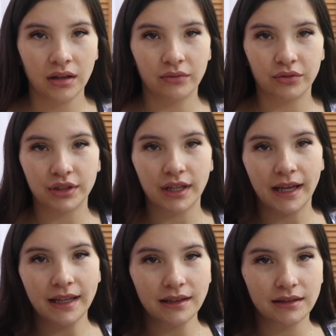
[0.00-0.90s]
Вот
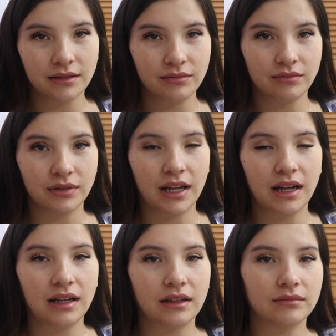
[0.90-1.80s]
этот
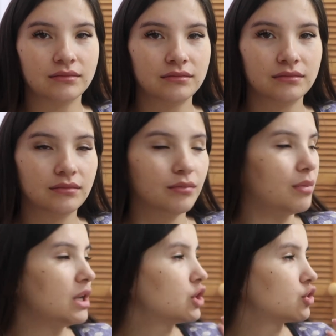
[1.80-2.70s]
на
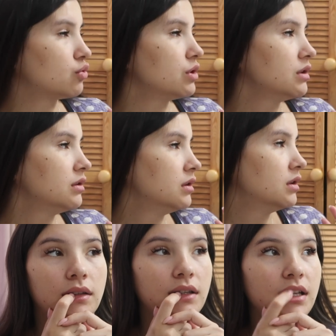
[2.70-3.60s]
большой,
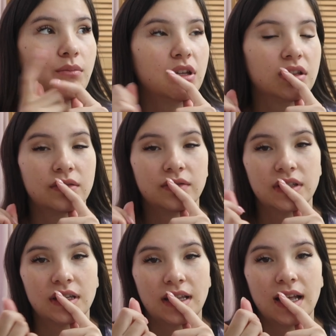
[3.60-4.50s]
3 метра
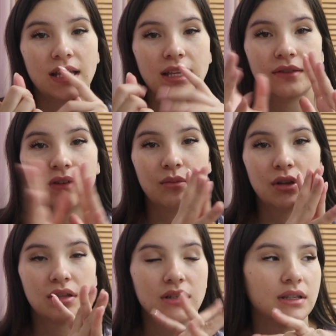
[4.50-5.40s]
высота и 2
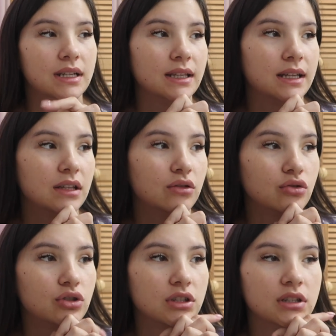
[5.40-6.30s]
метра длина, то
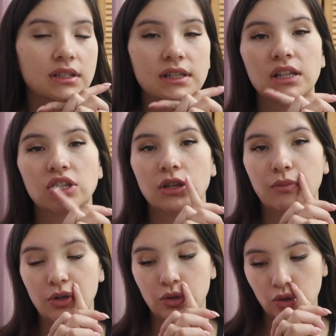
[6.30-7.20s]
есть это достаточно
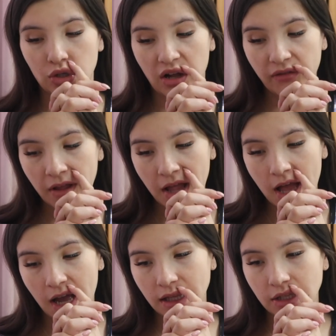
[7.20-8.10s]
большой шкаф.
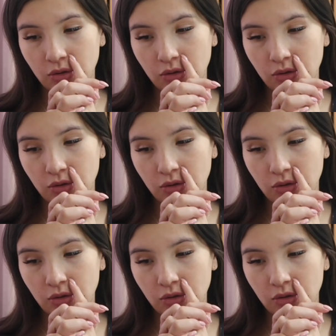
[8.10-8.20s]
Они